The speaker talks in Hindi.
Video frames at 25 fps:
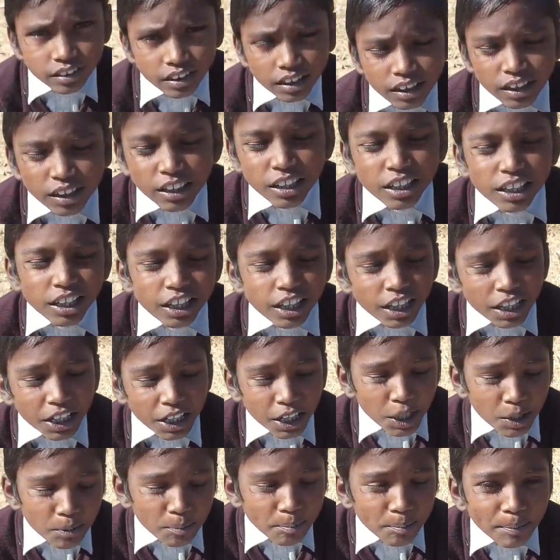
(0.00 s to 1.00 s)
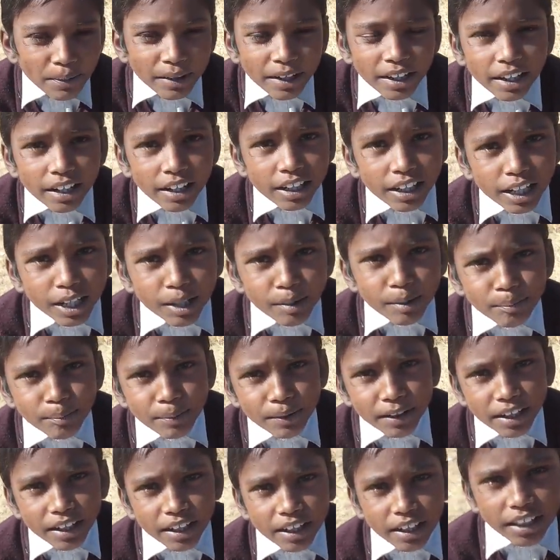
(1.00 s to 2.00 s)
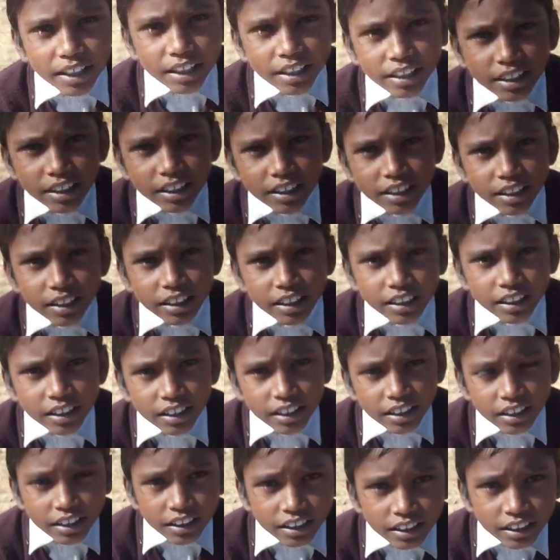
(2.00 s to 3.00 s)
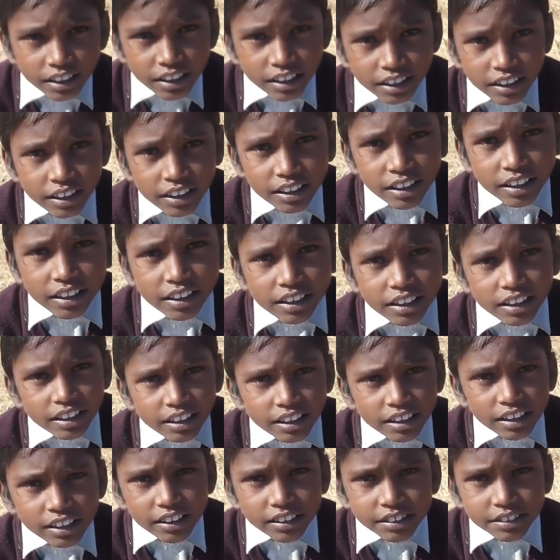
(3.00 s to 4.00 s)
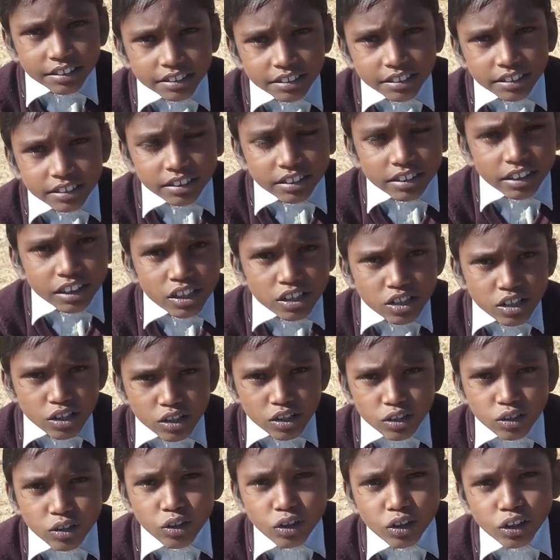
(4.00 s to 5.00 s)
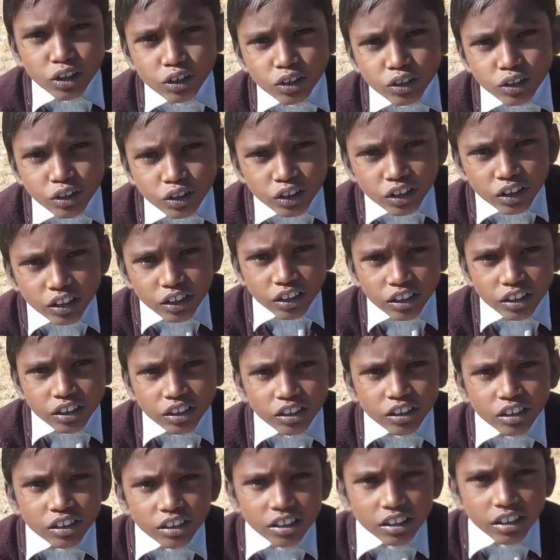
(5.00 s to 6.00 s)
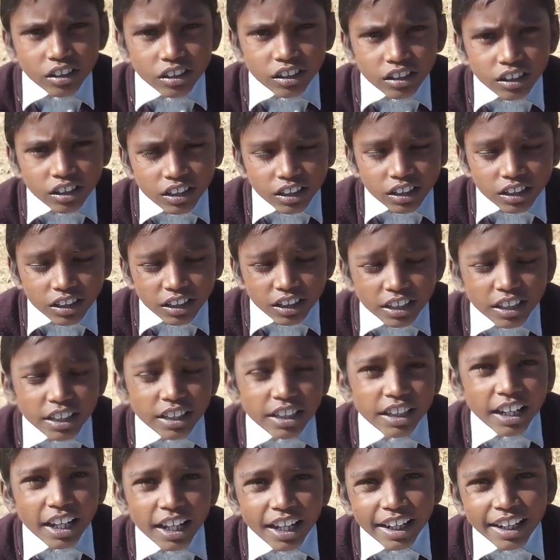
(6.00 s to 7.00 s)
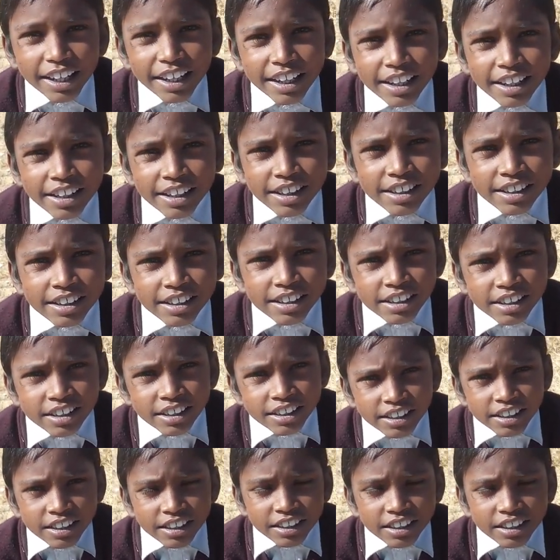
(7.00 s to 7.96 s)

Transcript: क्या पसंद है अजय एप्पल पसंद है एप्पल कैसा दिखता है किस रंग का होता है अच्छा